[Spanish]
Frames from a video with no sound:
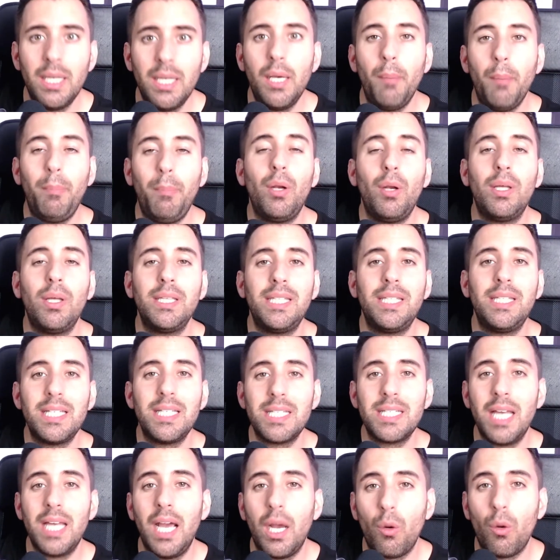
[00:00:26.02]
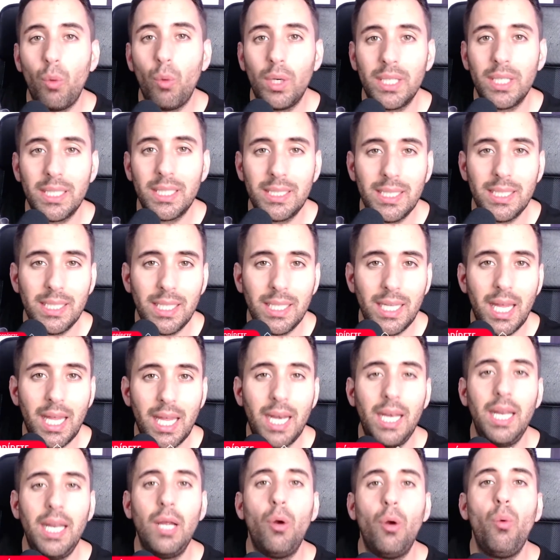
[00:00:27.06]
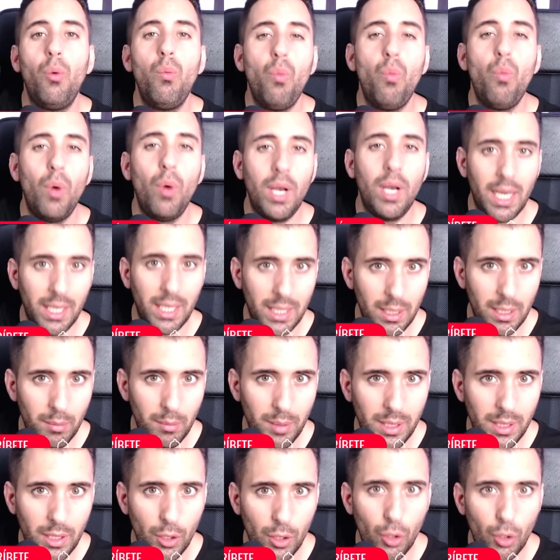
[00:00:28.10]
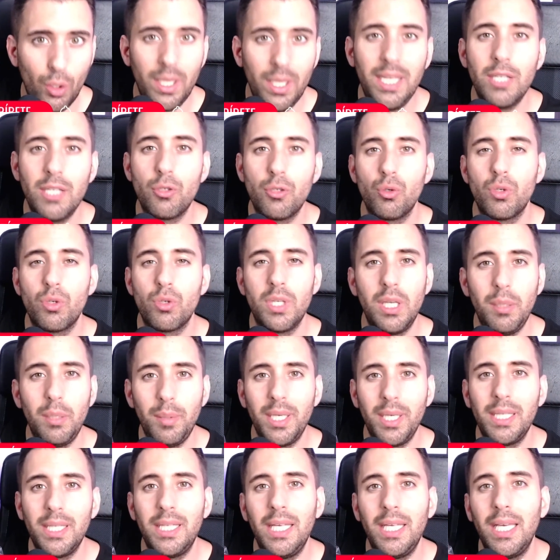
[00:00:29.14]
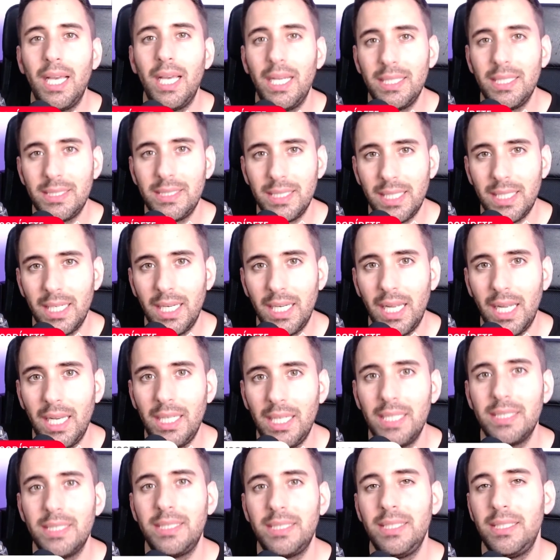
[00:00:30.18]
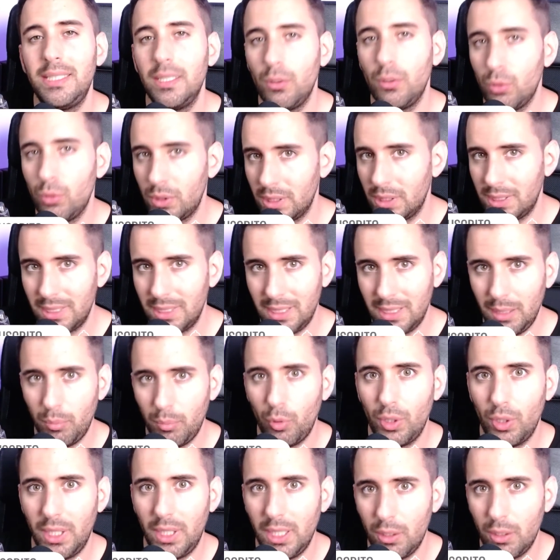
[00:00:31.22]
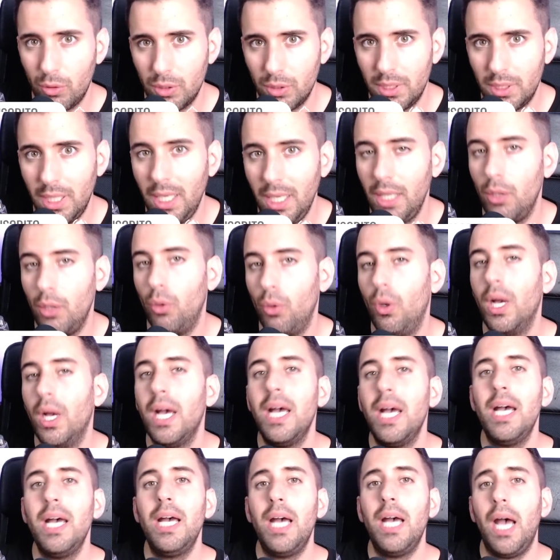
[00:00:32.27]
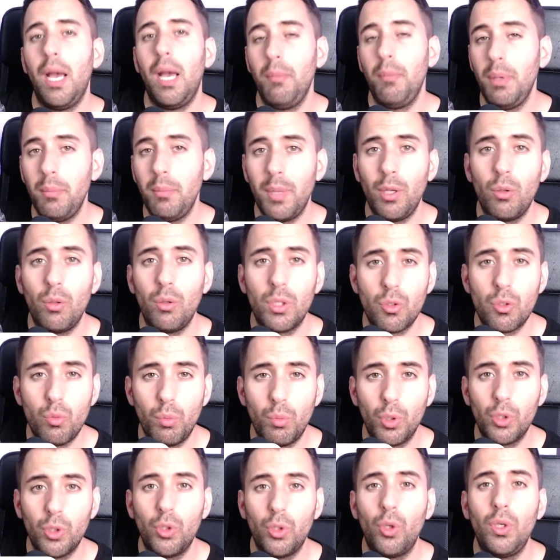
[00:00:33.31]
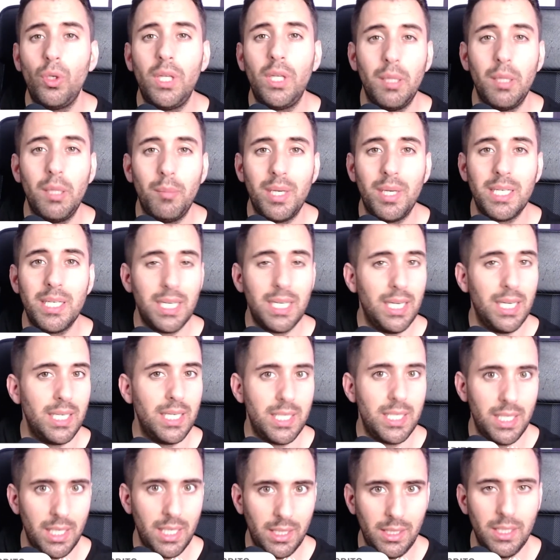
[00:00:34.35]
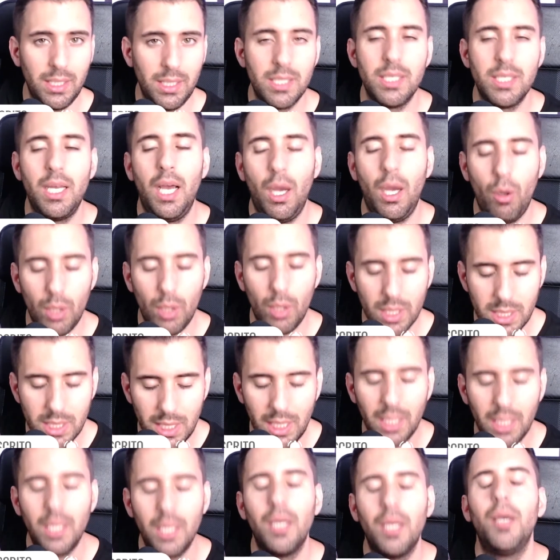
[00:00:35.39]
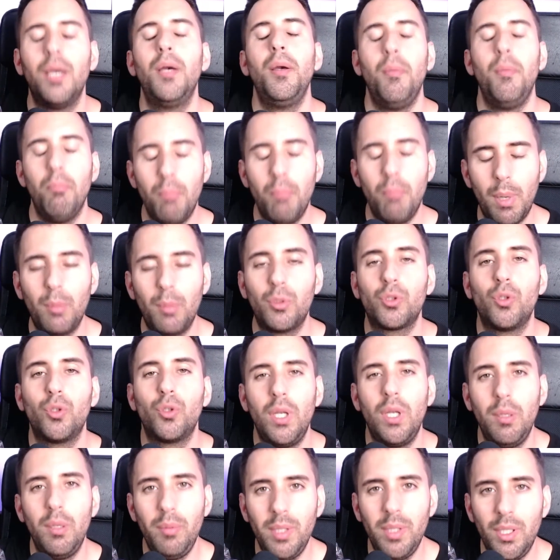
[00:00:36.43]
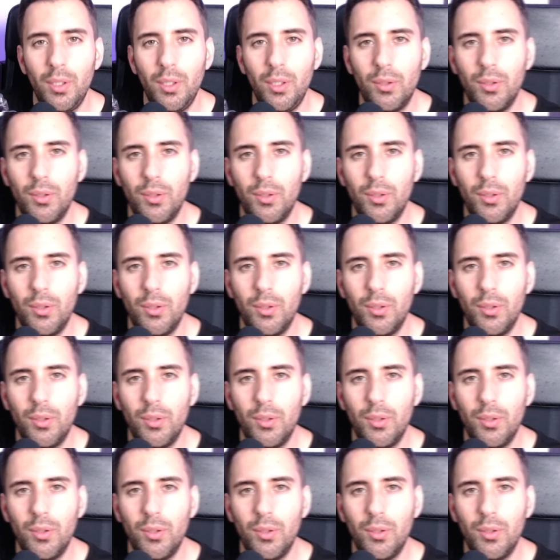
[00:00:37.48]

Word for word: Pero antes, acuérdate de darle un buen like al vídeo y suscribirte a este canal si te gusta este tipo de contenido. A mí me ayudas un montón y además es gratis. Ahora sí, vamos con el vídeo.